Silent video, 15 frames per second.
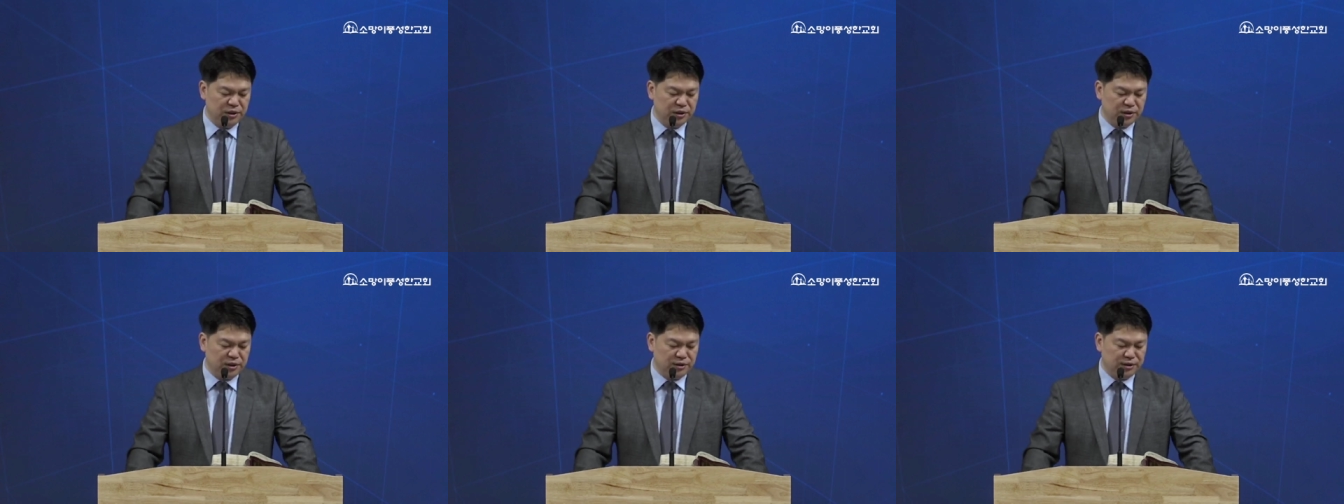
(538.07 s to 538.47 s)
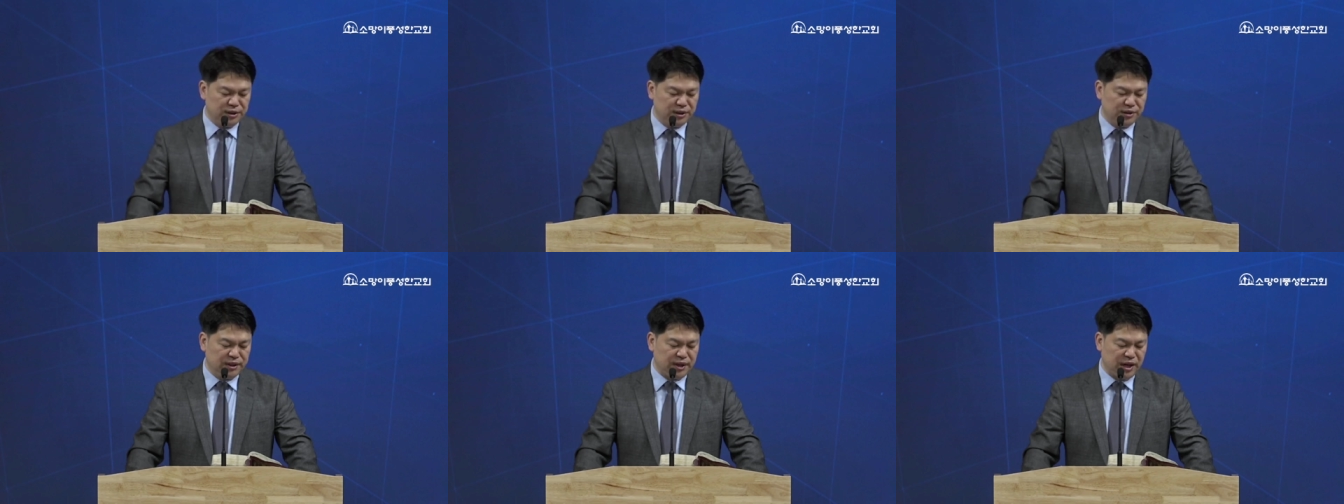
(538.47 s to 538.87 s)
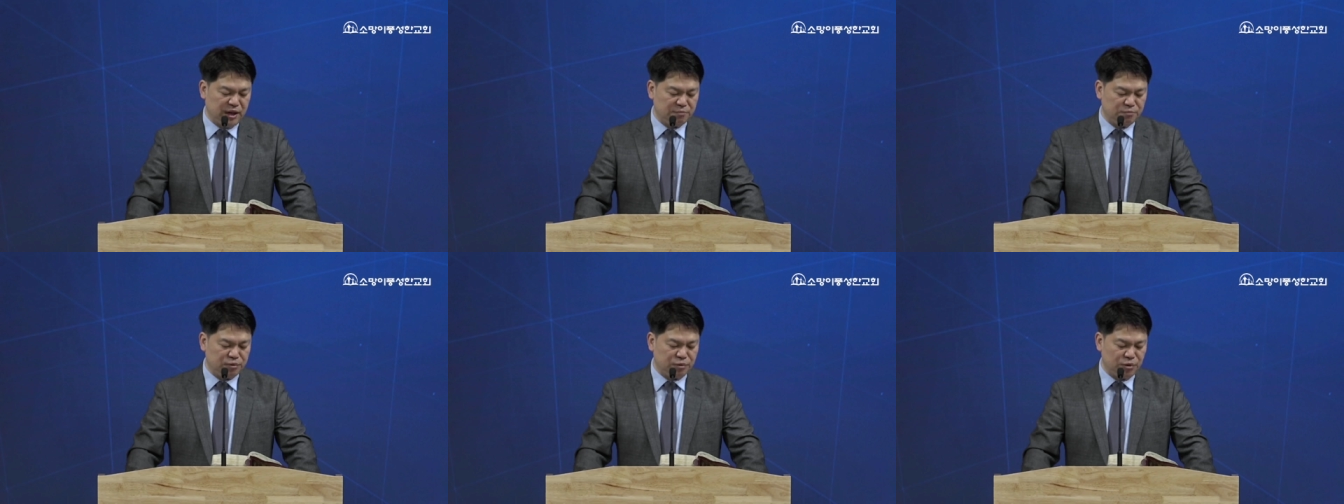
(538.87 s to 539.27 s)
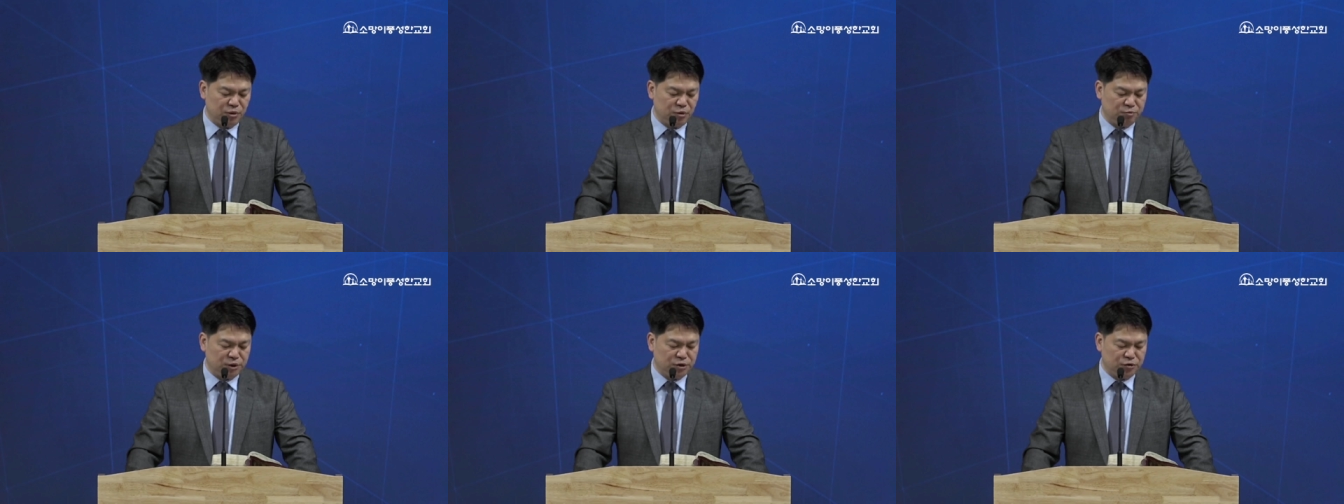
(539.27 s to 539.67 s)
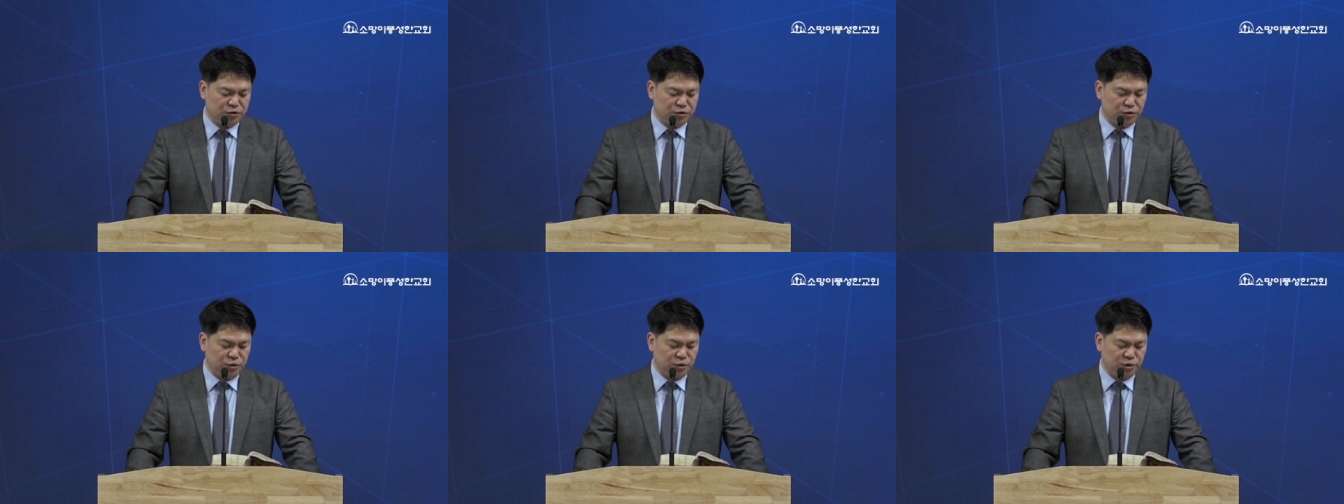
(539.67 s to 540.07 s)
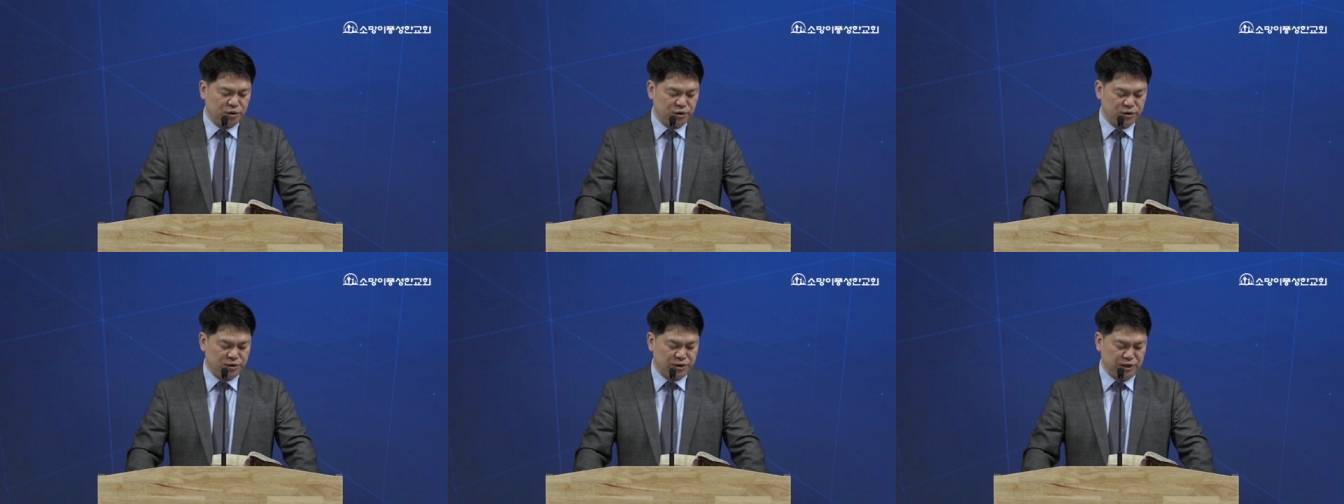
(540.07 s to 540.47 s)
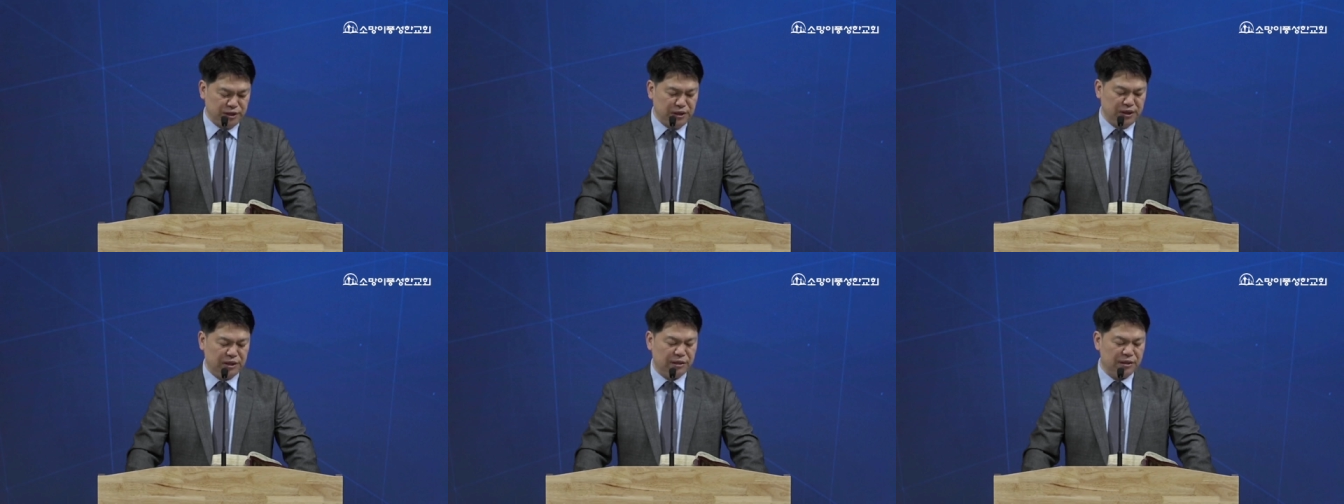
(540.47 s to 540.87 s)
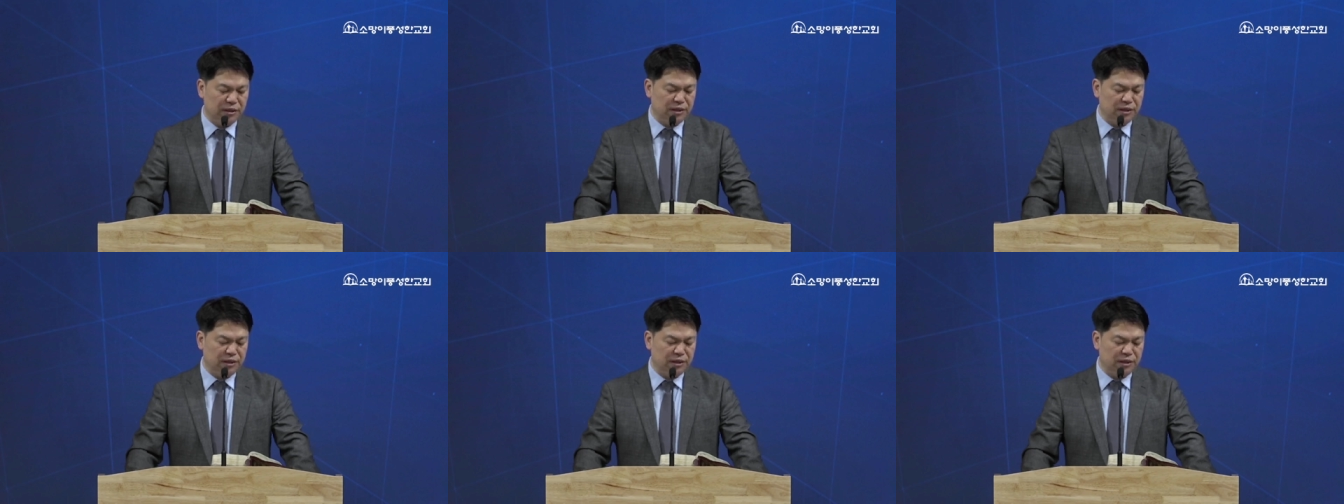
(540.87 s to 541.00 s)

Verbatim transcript: 등잔대 앞으로 비추도록 켰으니